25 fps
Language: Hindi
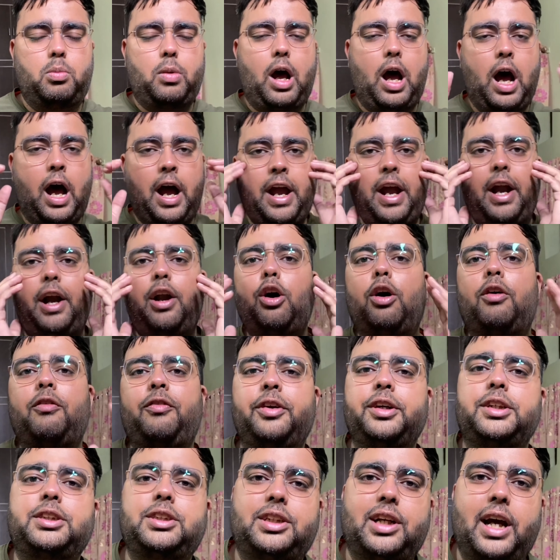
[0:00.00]
अहेड ऑफ
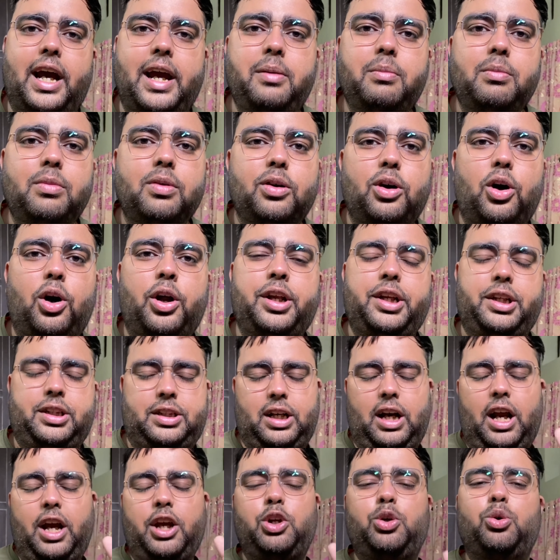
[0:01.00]
इट्स टाइम और
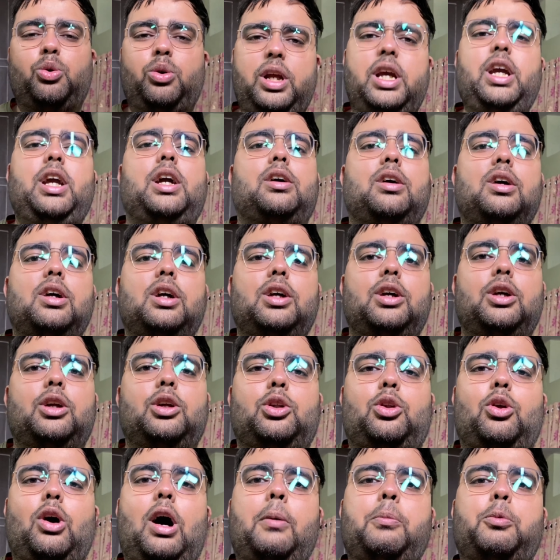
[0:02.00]
इतना यूनिक
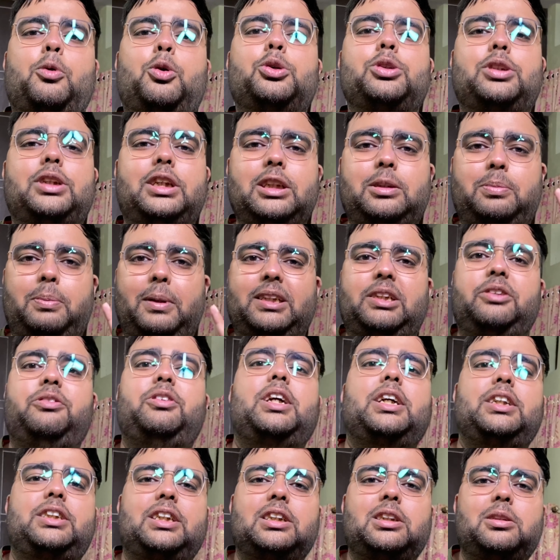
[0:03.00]
तो आपको उसकी
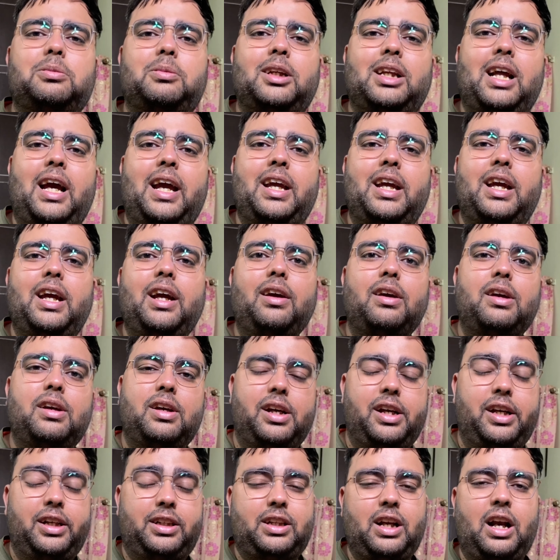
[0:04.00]
स्पेसिफिकेशंस बताएंगे
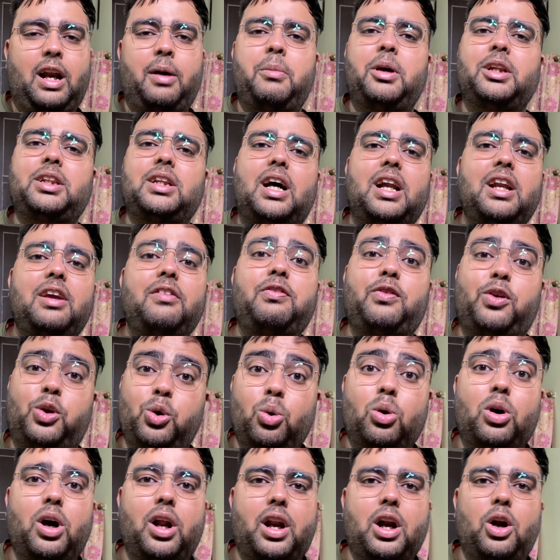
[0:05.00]
इतना मैं तारीफ क्यों
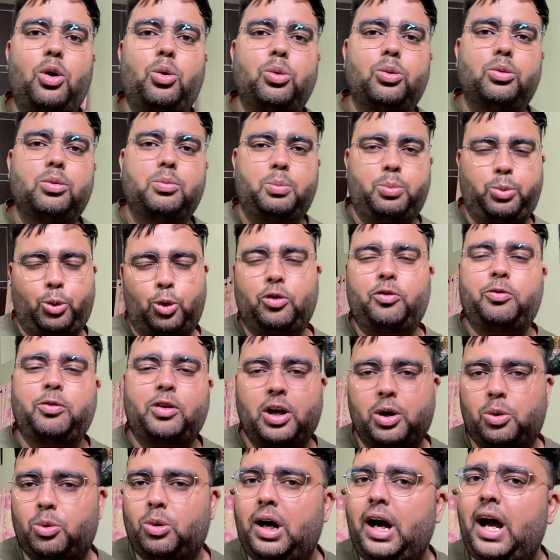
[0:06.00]
कर रहा हूँ प्रूव
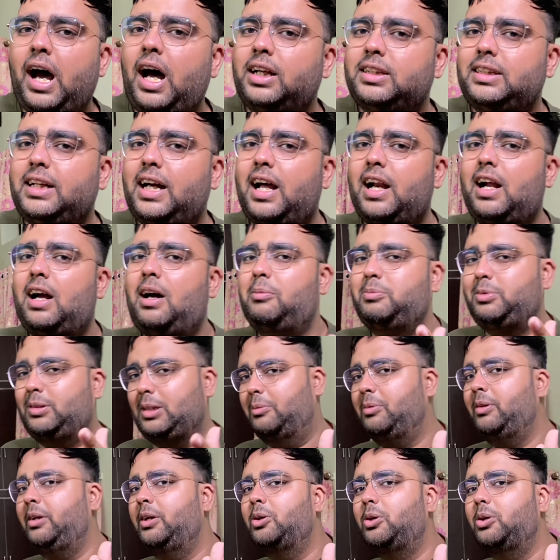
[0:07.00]
करूंगा आज यार आप
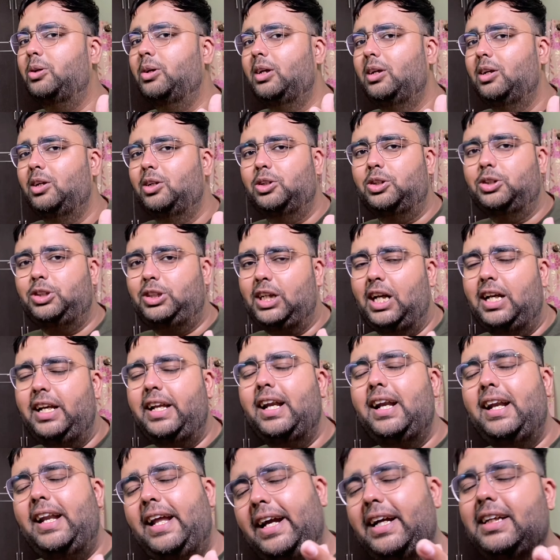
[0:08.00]
सभी को तो चलिए
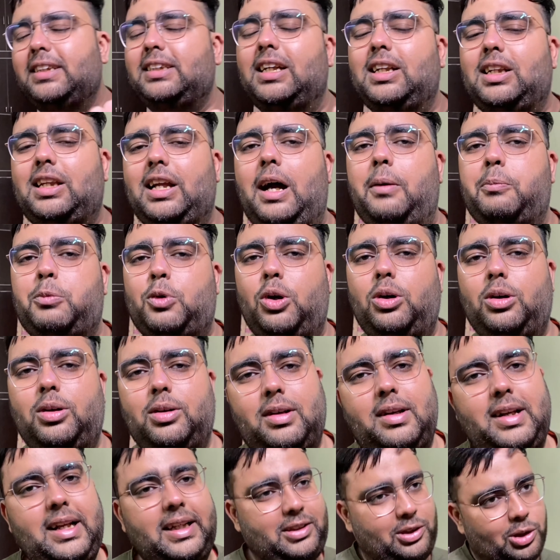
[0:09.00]
लेके चलते हैं आपको
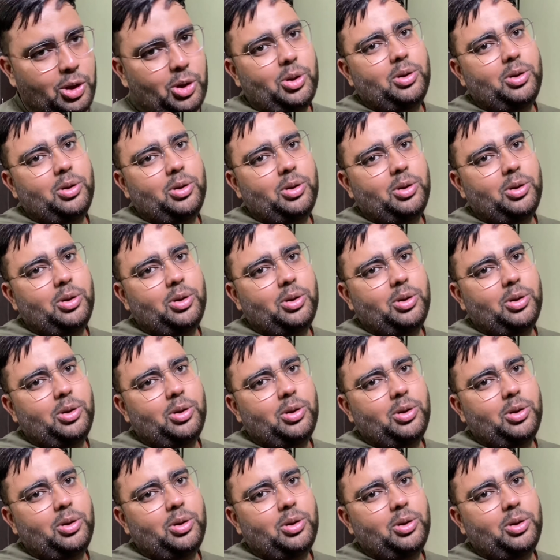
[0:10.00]
लेट्स गो